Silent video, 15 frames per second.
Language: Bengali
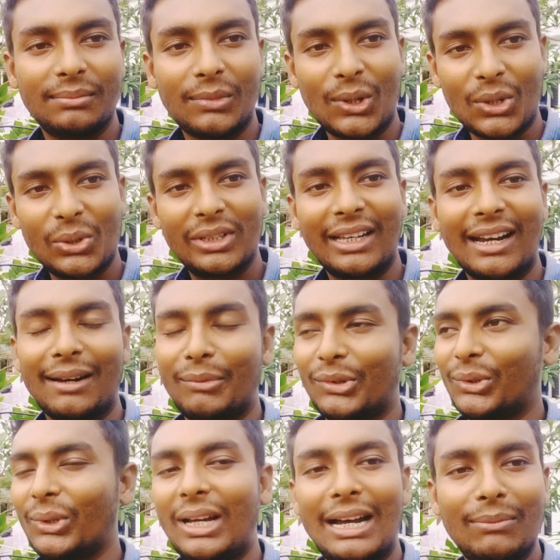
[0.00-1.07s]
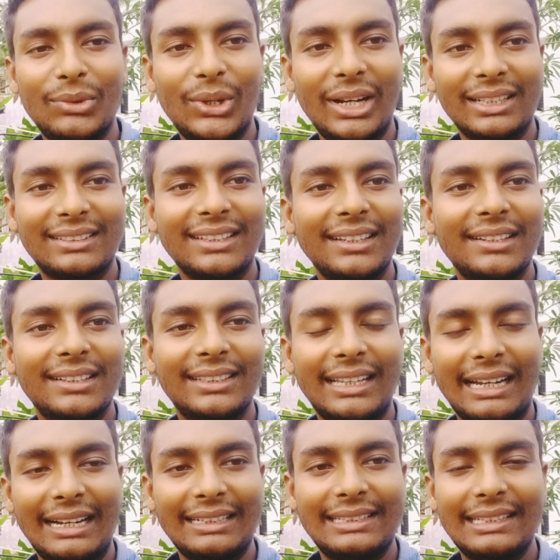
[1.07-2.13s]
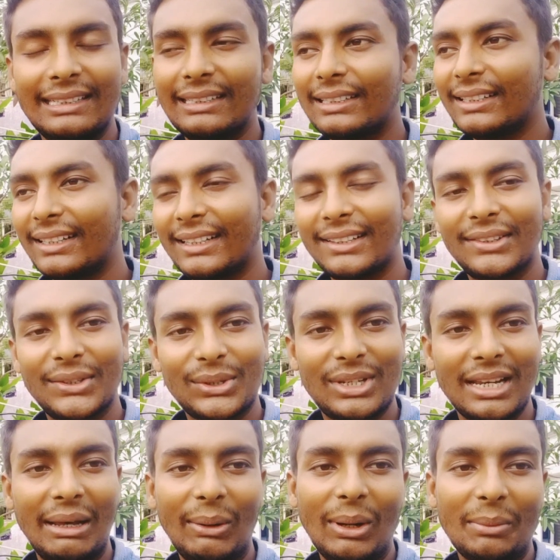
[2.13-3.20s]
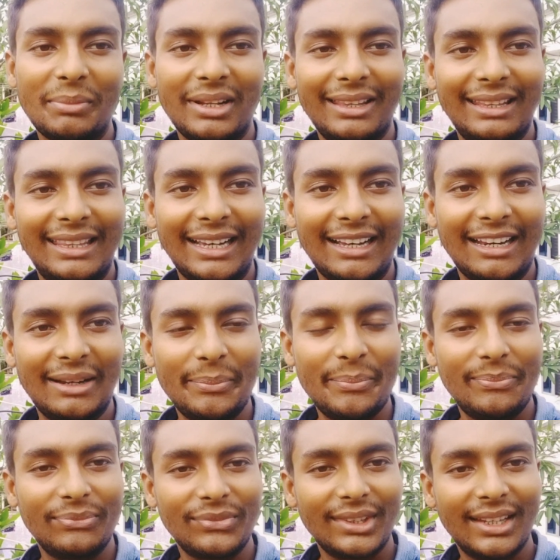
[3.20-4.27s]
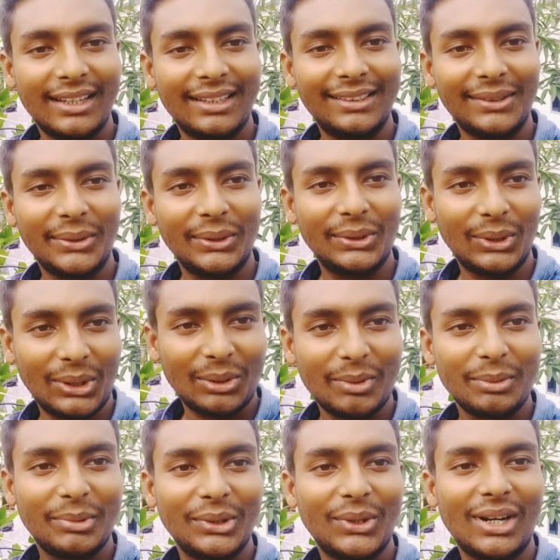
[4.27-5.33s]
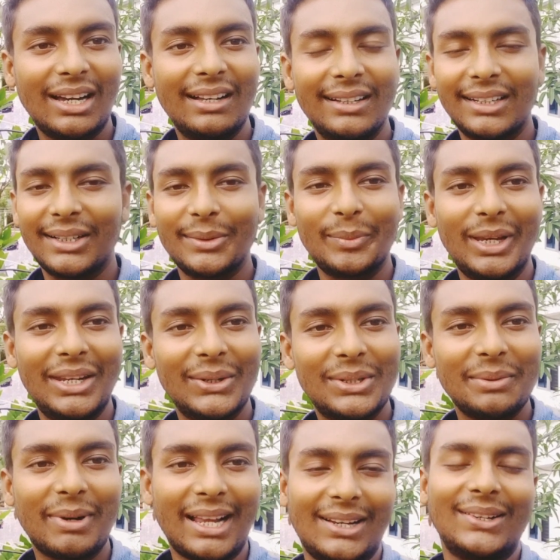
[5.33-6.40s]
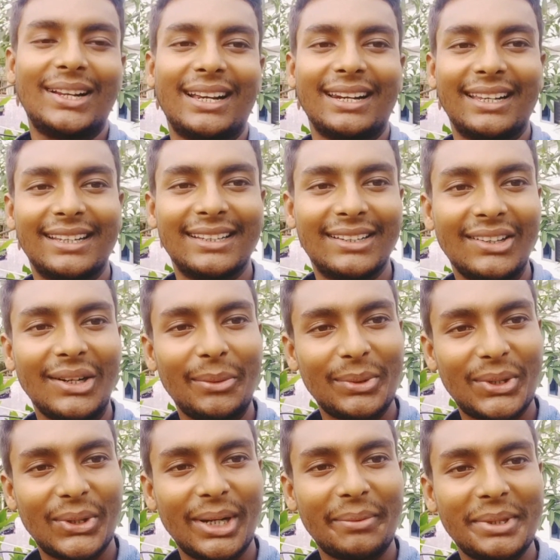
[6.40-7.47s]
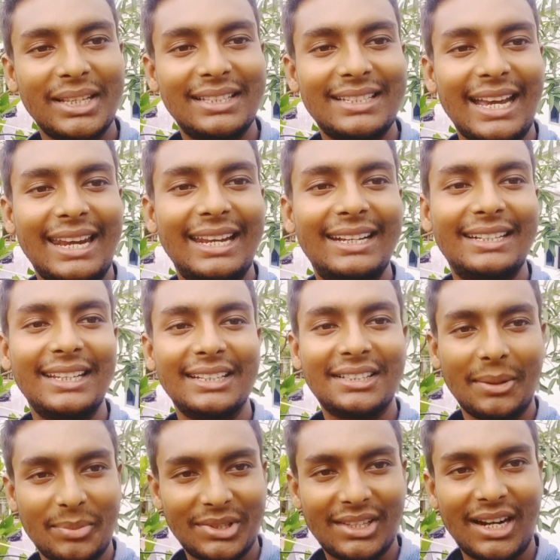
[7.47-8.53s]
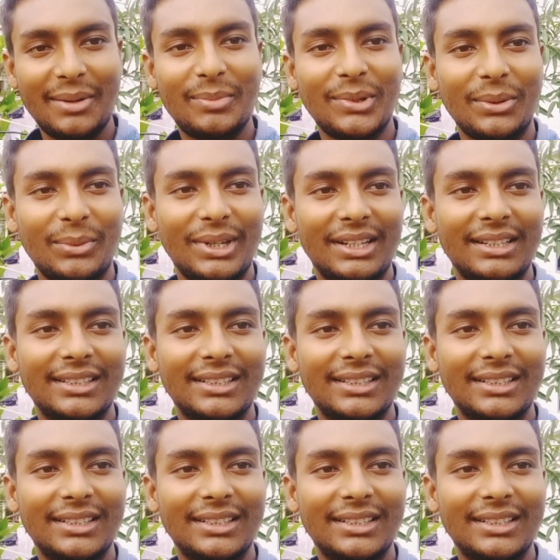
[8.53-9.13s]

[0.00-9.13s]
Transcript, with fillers: মটর দানার মতো আম ধরে আছে দানা আসছে তো সেগুলো আপনাদের দেখালাম তো ধন্যবাদ বন্ধুরা ভিডিওটি ভালো লাগলে অবশ্যই আমাদের চ্যানেলটি সাবস্ক্রাইব করবেন